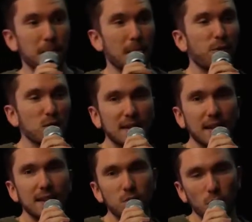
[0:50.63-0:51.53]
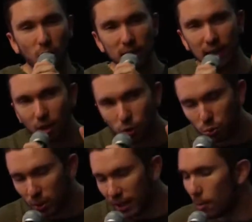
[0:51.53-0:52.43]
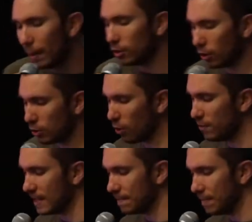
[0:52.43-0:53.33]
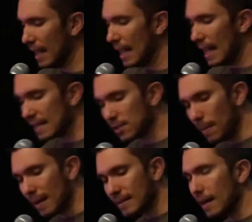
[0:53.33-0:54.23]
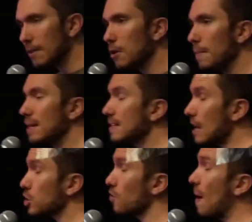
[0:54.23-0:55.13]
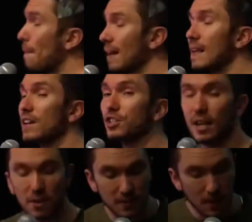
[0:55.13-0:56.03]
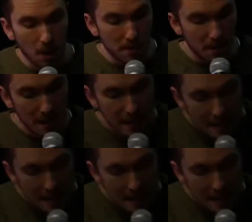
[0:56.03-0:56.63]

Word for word: mais il faut que cette année soit une grande année dans tous les domaines de notre vie. Et ce matin, le message qu'on va partager ensemble